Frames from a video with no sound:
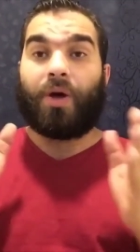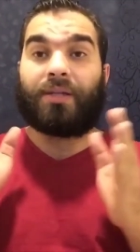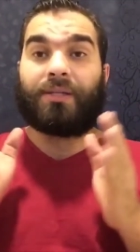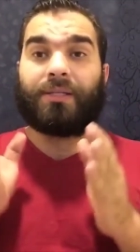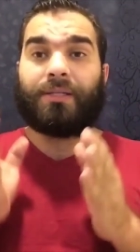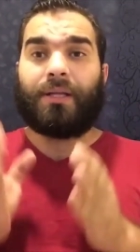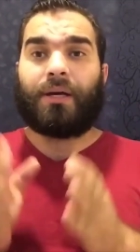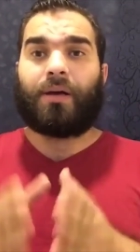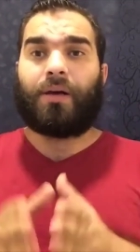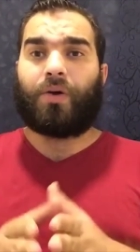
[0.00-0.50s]

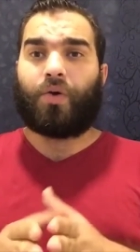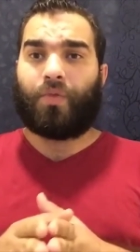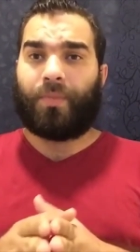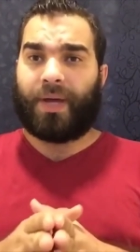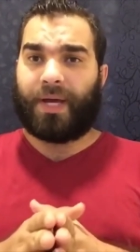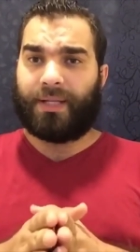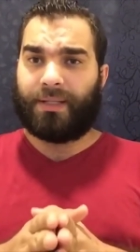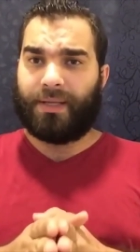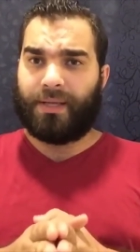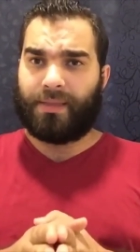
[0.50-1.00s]

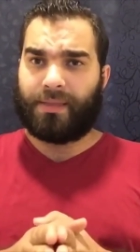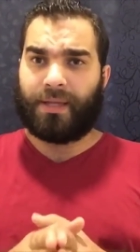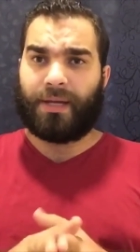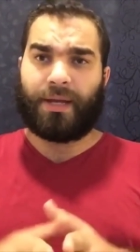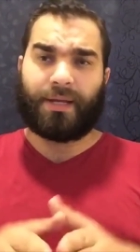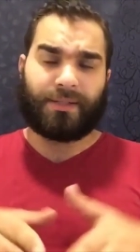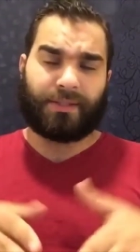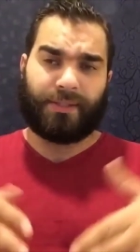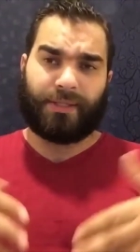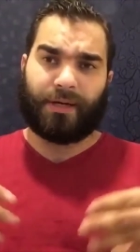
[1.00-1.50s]
وأصدقكم
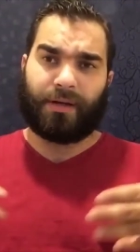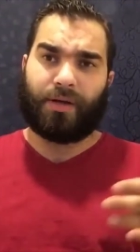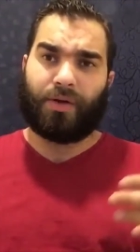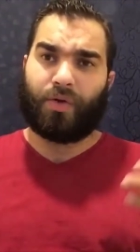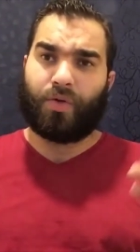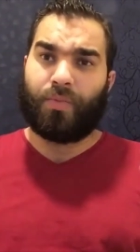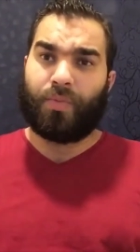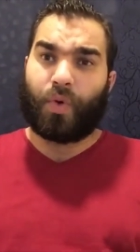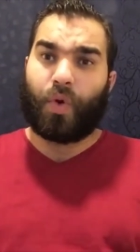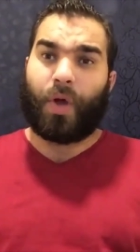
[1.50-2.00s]
حديثا
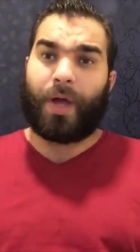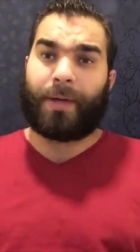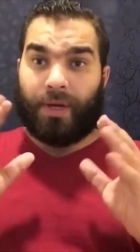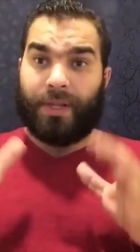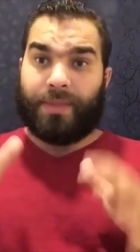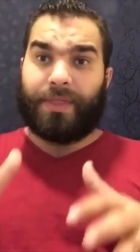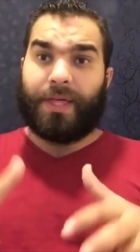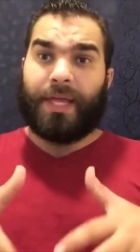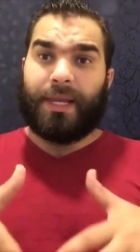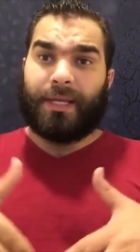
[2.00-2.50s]
أصدقكم رؤى
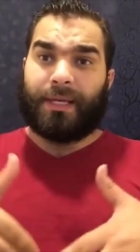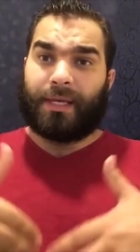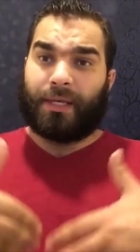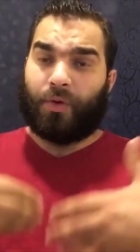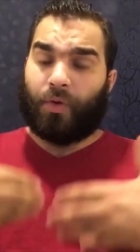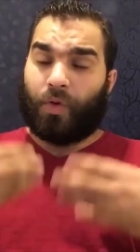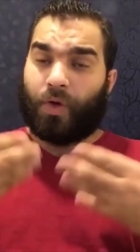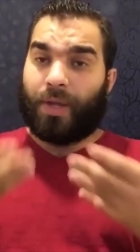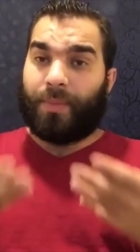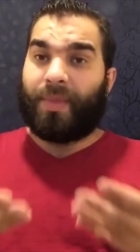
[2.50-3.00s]

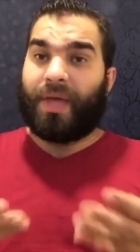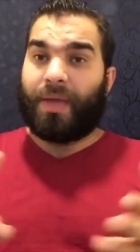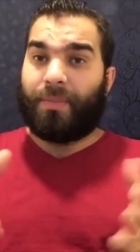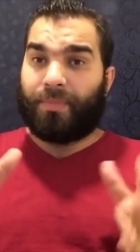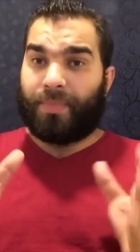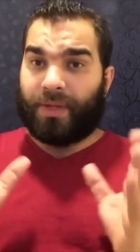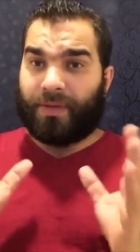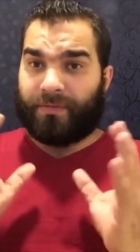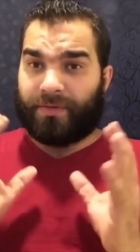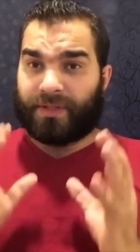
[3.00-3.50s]
ولذلك
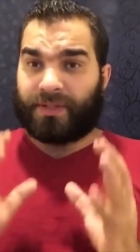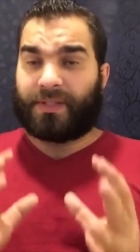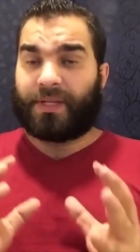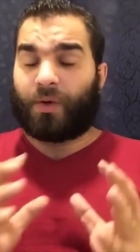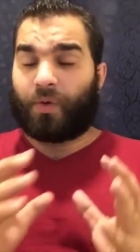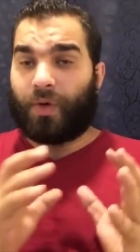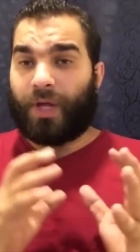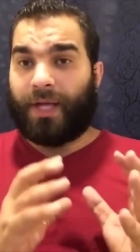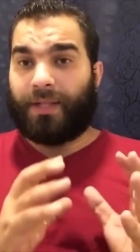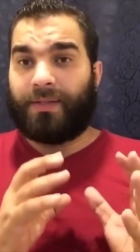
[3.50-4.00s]
العلماء
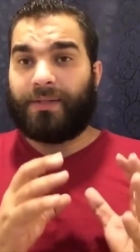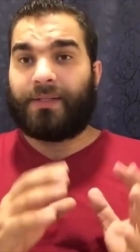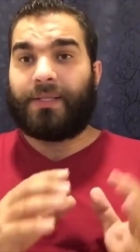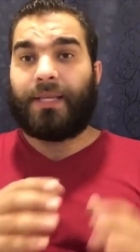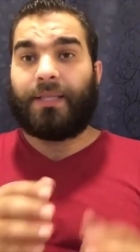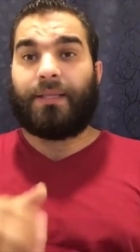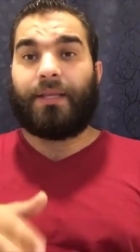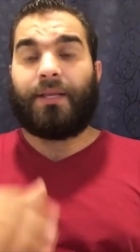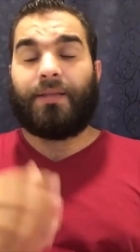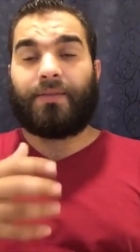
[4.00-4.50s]
بيفسروا الحديث ده أن